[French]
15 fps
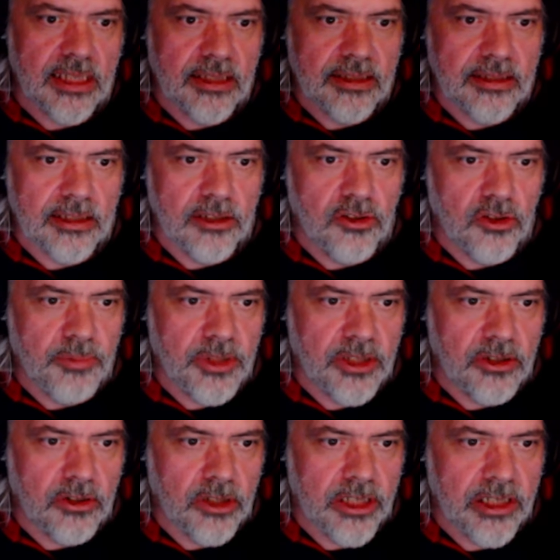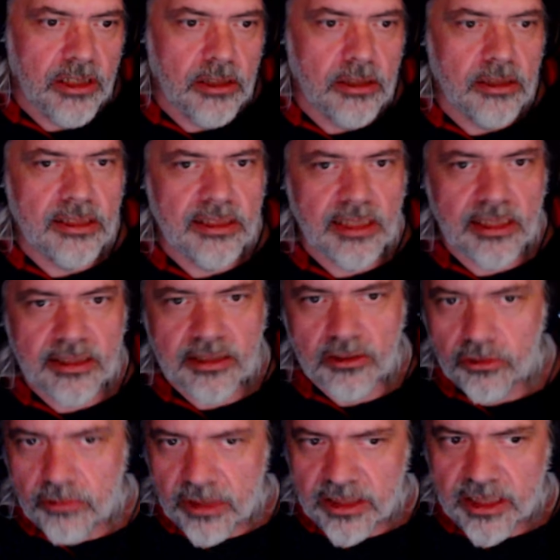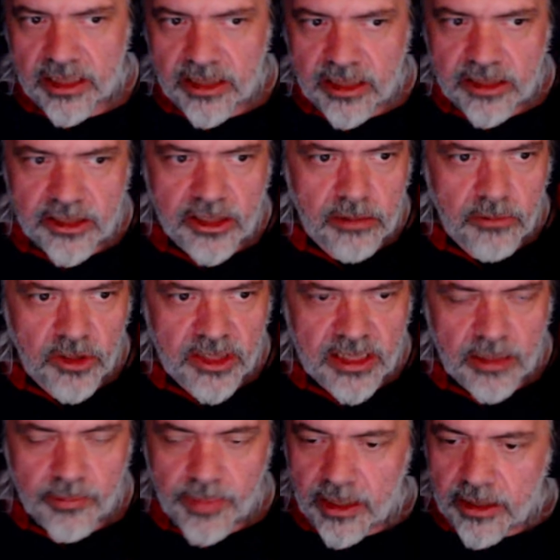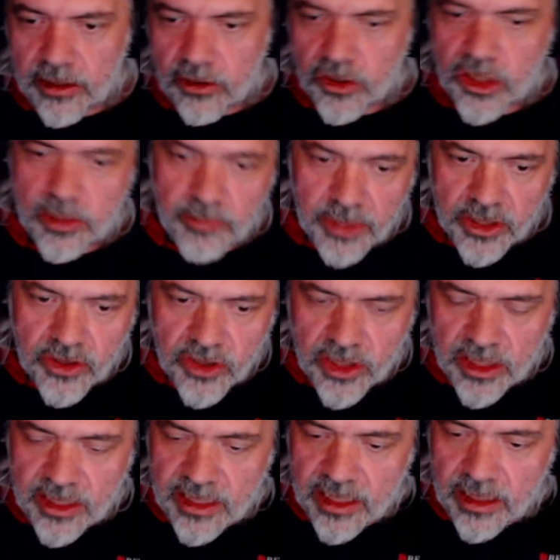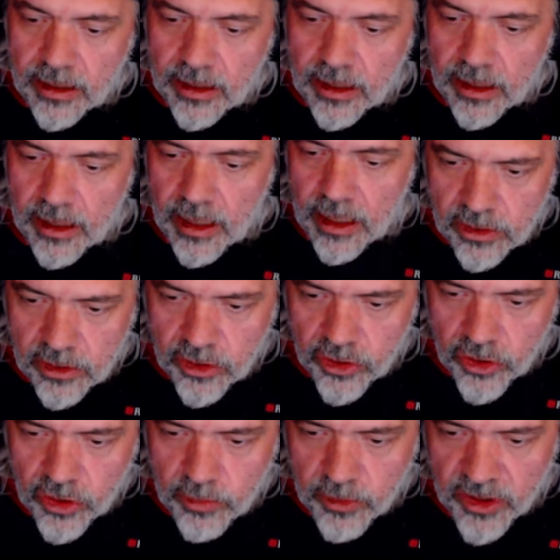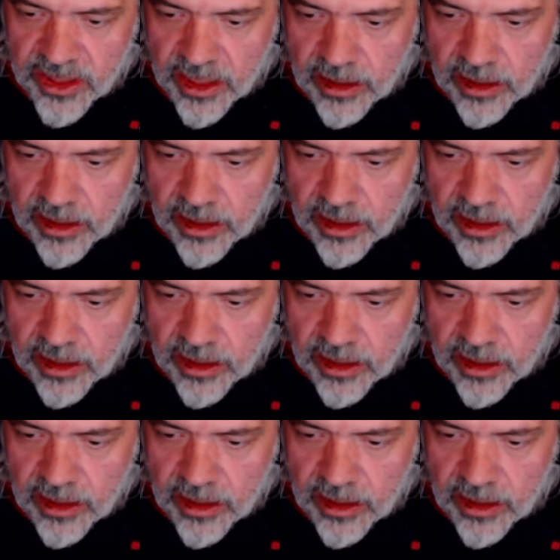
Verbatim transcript: c'est le copier-coller. Ça c'est Antoine Daniel qui commence à parler alors que j'ai pas changé de scène. Là, changement de scène,